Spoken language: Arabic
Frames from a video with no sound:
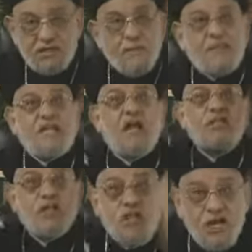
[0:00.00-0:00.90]
طب ما انت
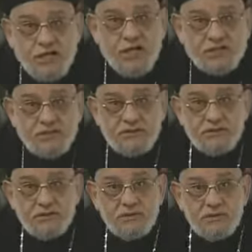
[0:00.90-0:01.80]
هتقتلني
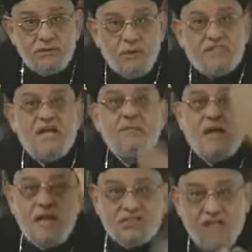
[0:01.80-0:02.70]
يبقى زي
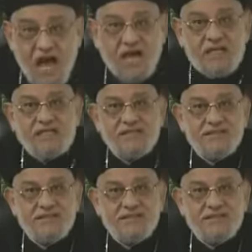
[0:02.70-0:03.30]
ما ليش دخل